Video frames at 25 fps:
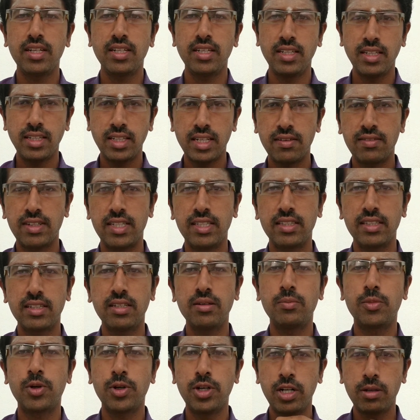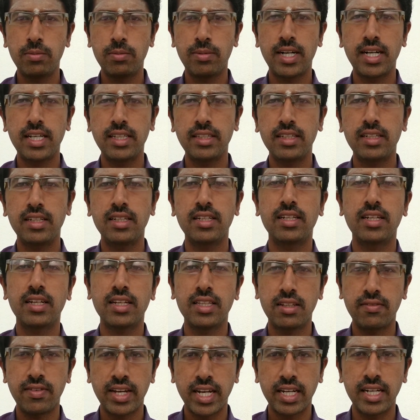இங்க வந்து மொண்டிபாளையத்தில் இருக்கிற
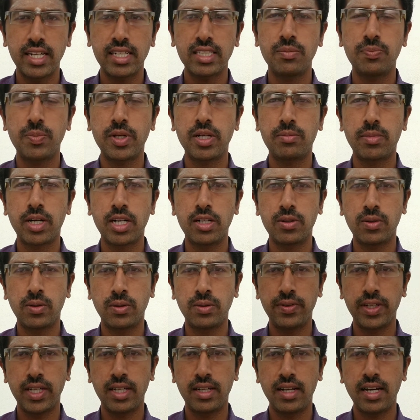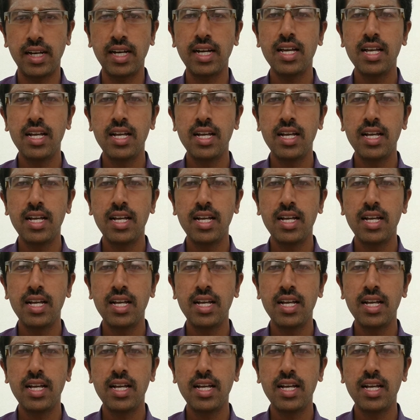இந்த வெங்கடேச பெருமாள் கோவில்ல